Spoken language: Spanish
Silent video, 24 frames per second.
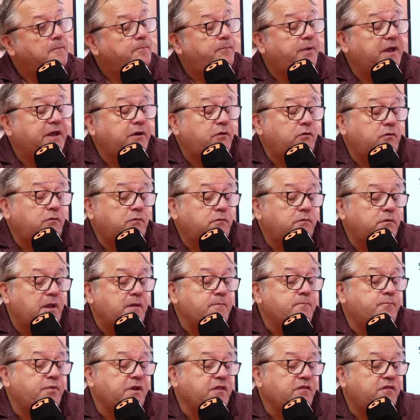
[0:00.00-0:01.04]
pero
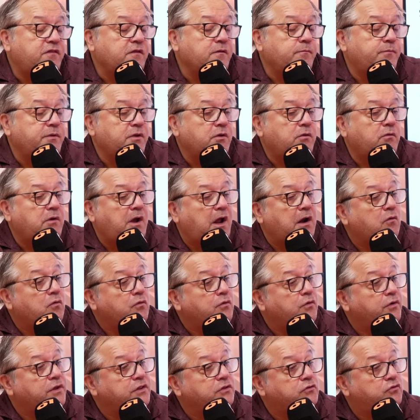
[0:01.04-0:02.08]
en principio
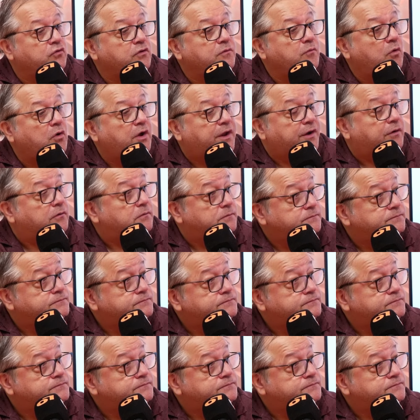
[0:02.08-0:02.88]
algunos intuimos que no.